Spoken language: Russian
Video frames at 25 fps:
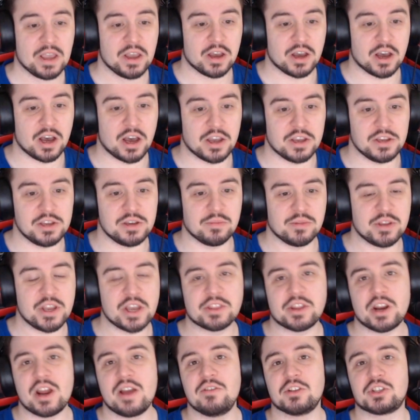Э, и мне
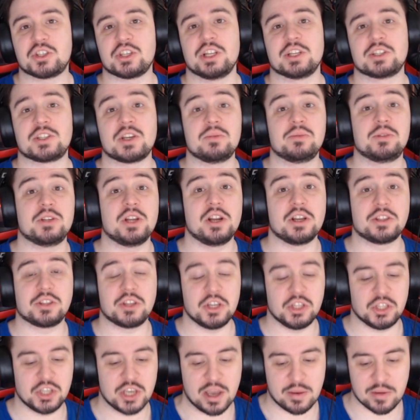нравится, на самом деле,
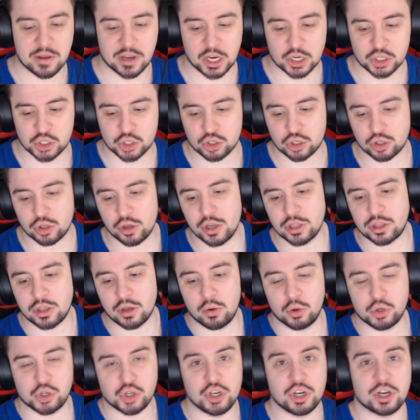эта идея. Мне кажется, что это
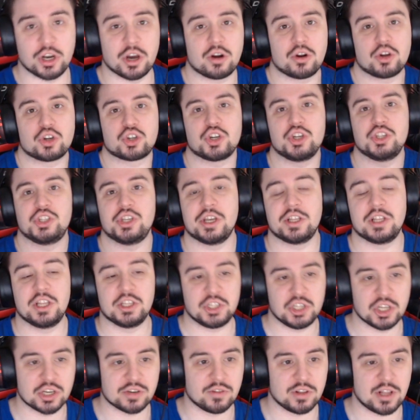очень хорошая идея для
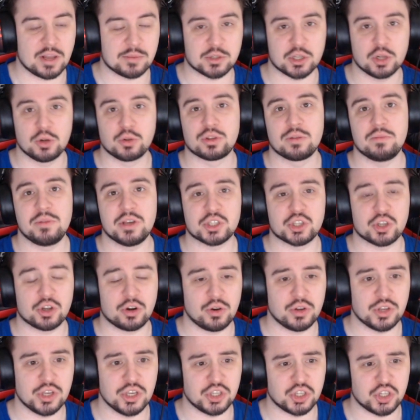сиквела, абсолютно без
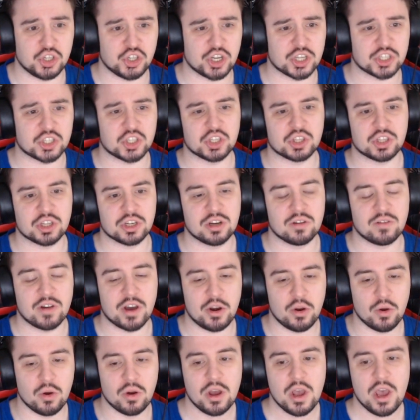иронии сейчас это
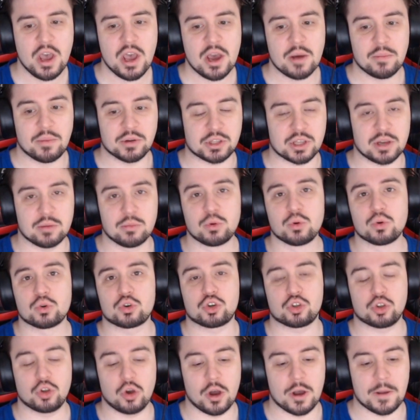говорю, потому
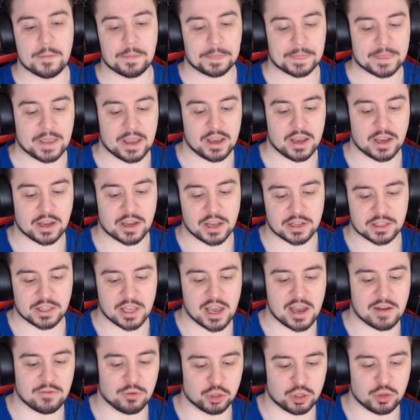что, э,
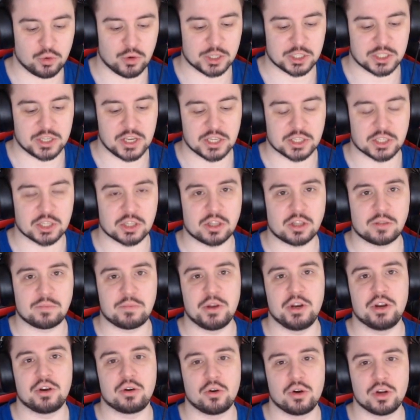когда вот у вас есть этот
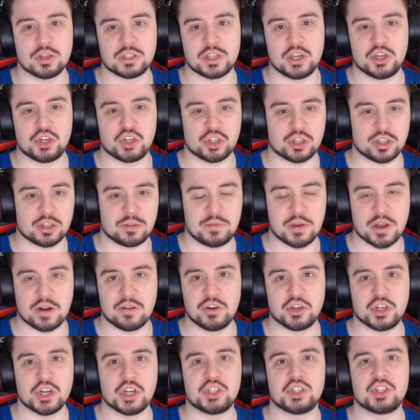переход, значит, от
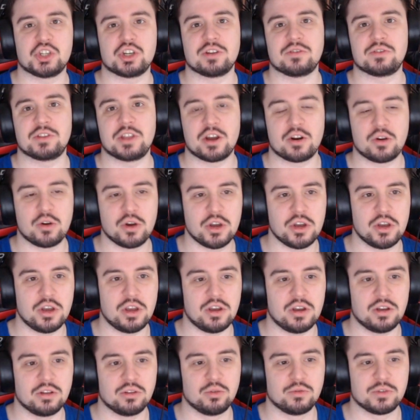первой части ко
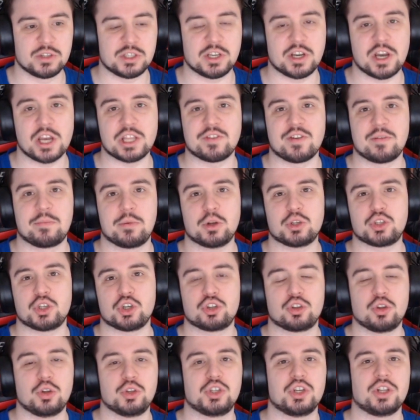второй, ну, возникает вопрос, а
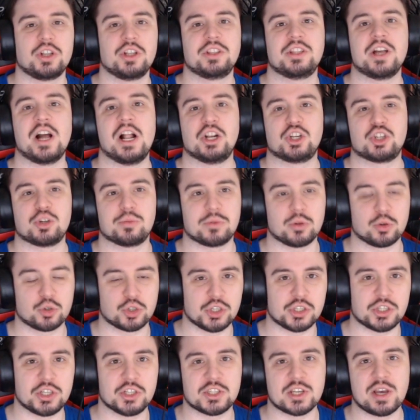что делать дальше? Потому
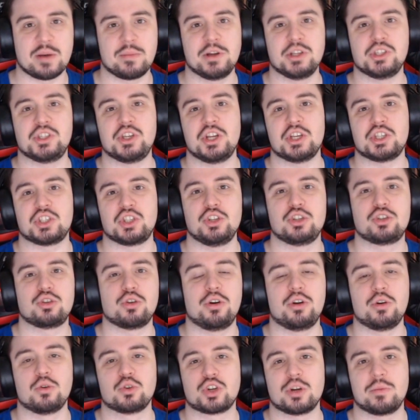что если самая интересная
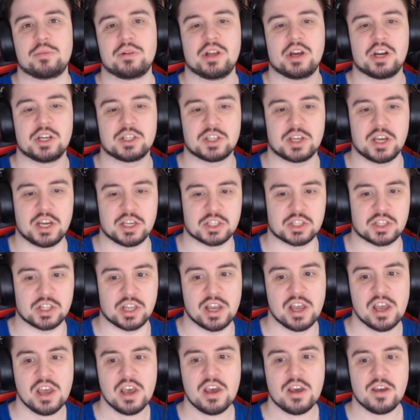история уже была
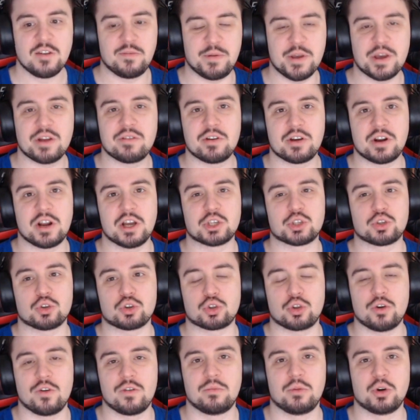рассказана в первый раз, то
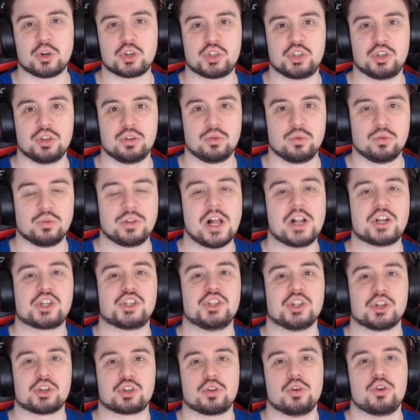что вы можете, ну, дальше
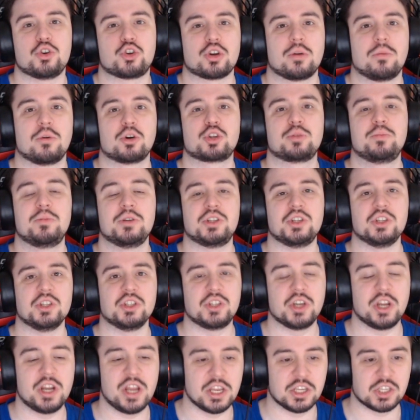делать? Что еще может быть
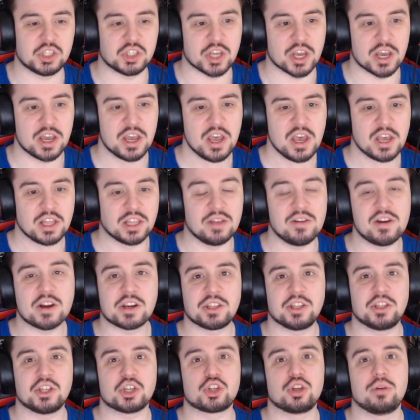интереснее?
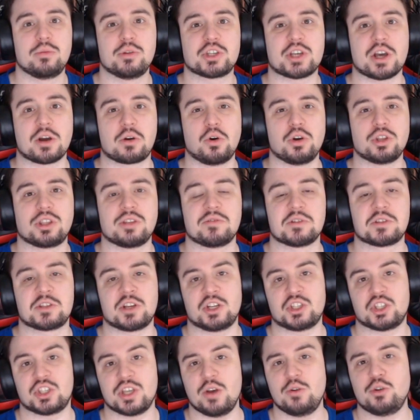Наверное, должно быть какое-то
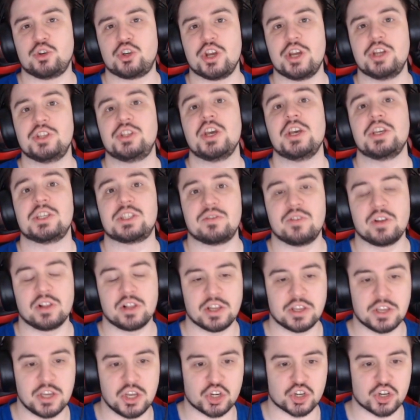возрастающее действие,
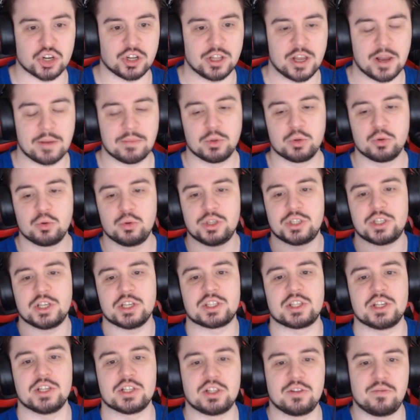логично, да? Ну,
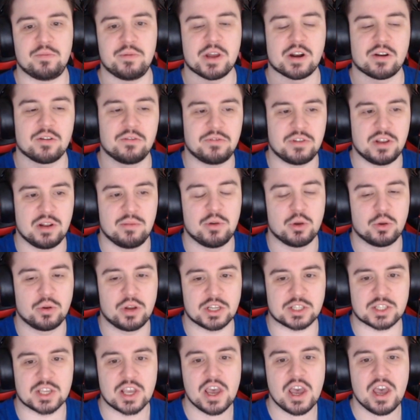естественно, если в первом фильме у
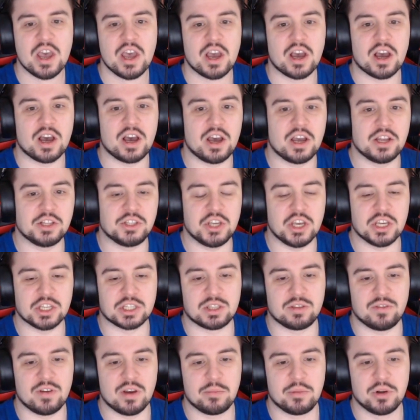нас э,
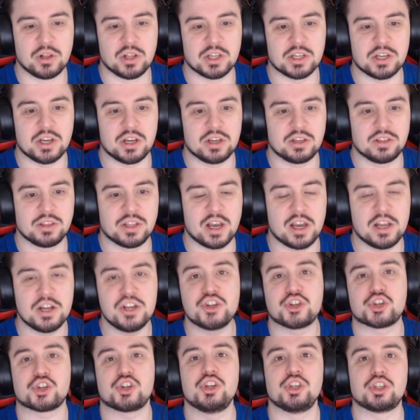действие было на
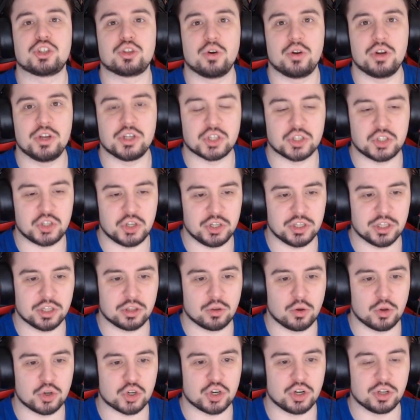личной истории
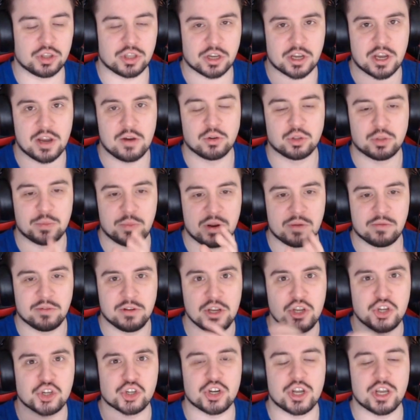сосредоточено, такая вот прям
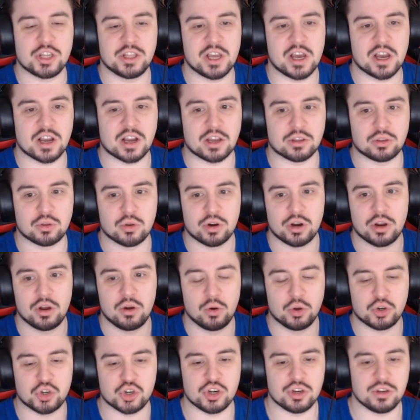личная, да, которая
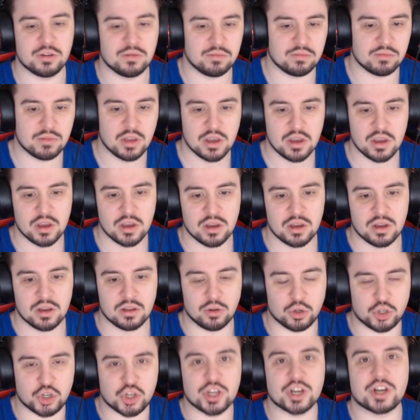очень
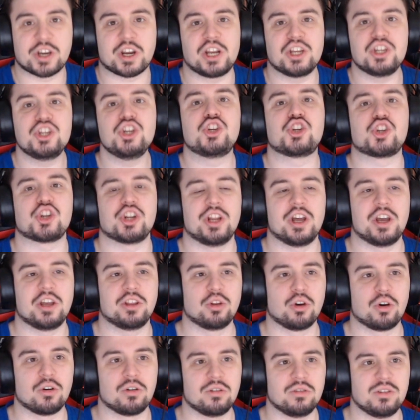очень ограниченная,
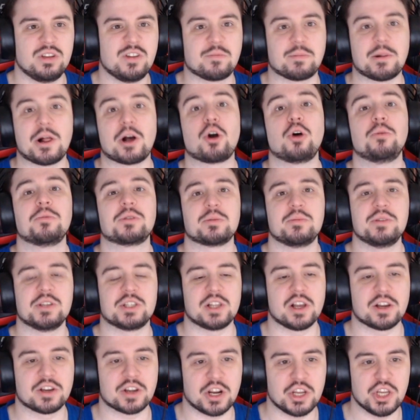но не в плохом
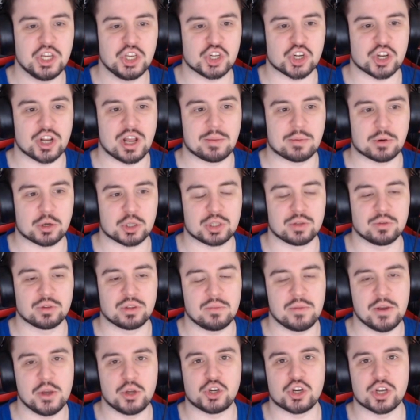смысле ограниченная, а просто вот
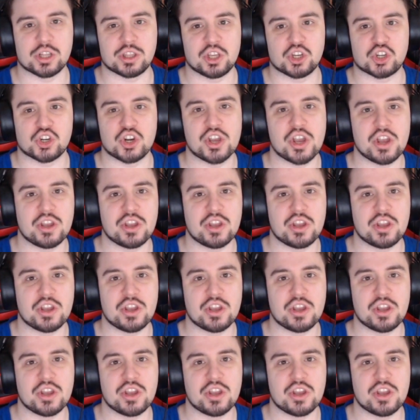имеющая отношение